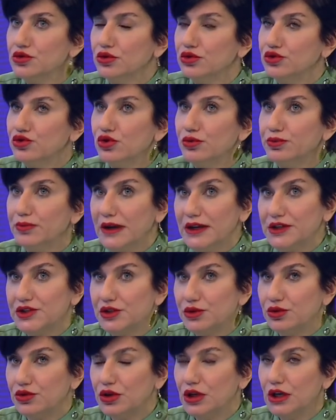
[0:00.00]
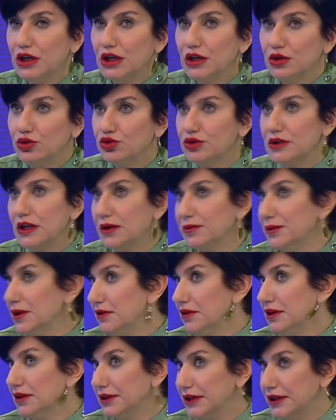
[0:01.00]
O çok bence güzel bir
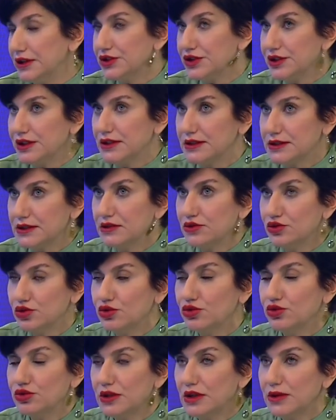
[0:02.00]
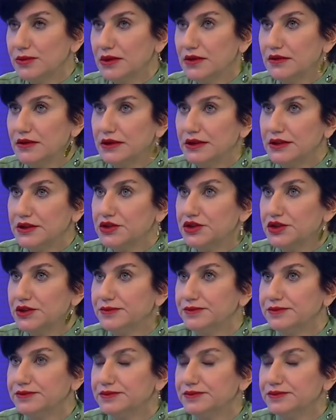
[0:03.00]
avantaj cihazın, çok güzel bir avantajı.